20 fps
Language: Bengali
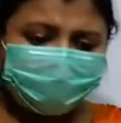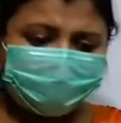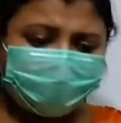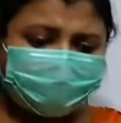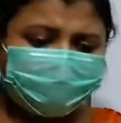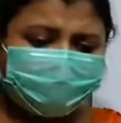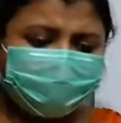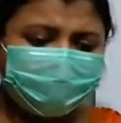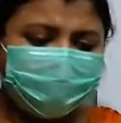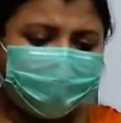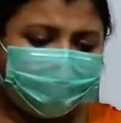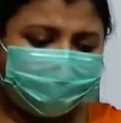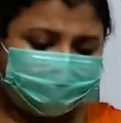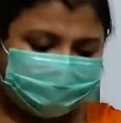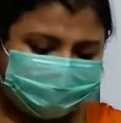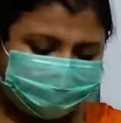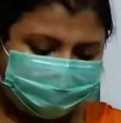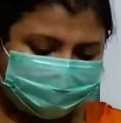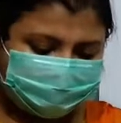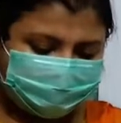দেখো
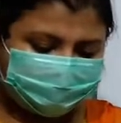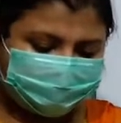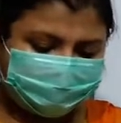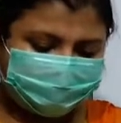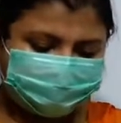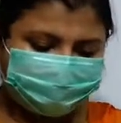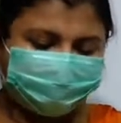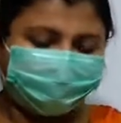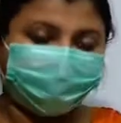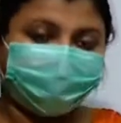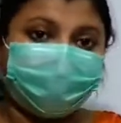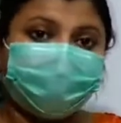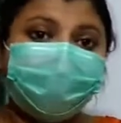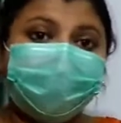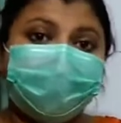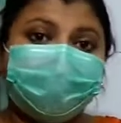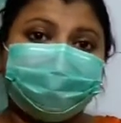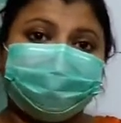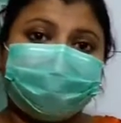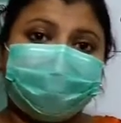বিচিত্রপাট বইয়ের
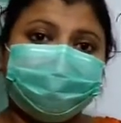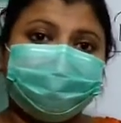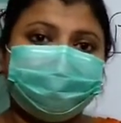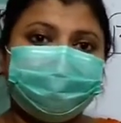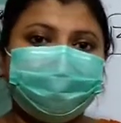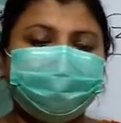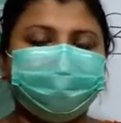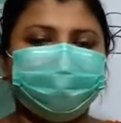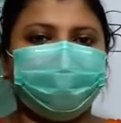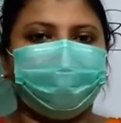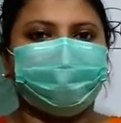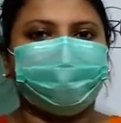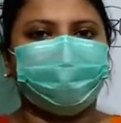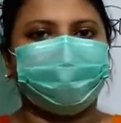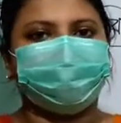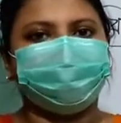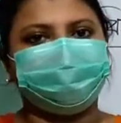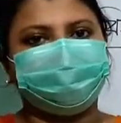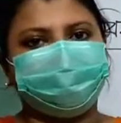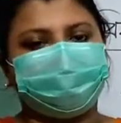তেত্রিশ নম্বর
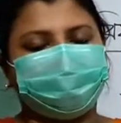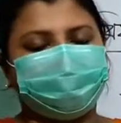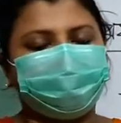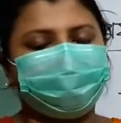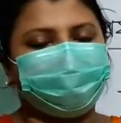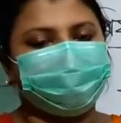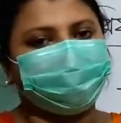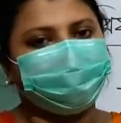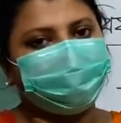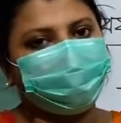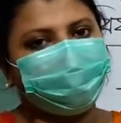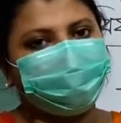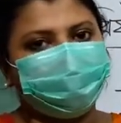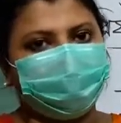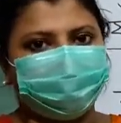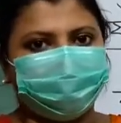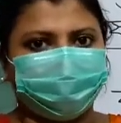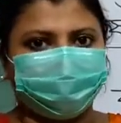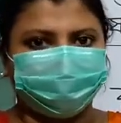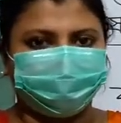পৃষ্ঠাটা তোমরা
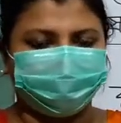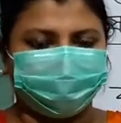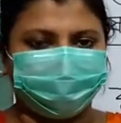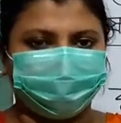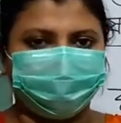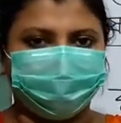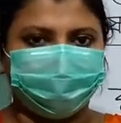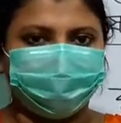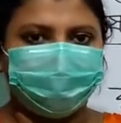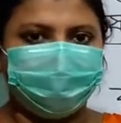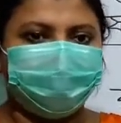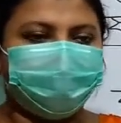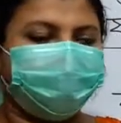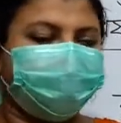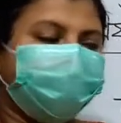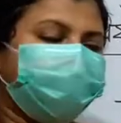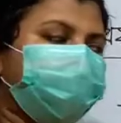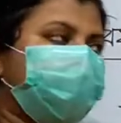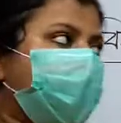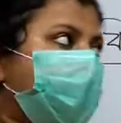খুলে বসো
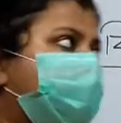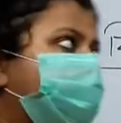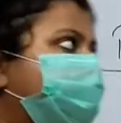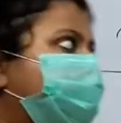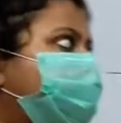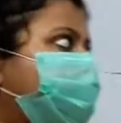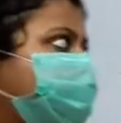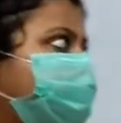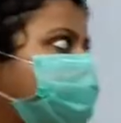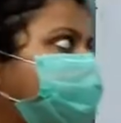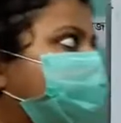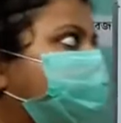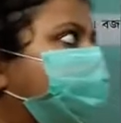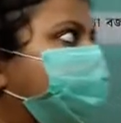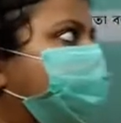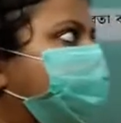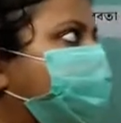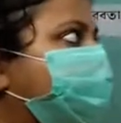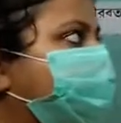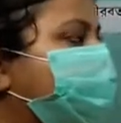দেখো আমি তোমাদের
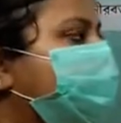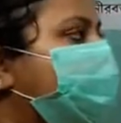জন্য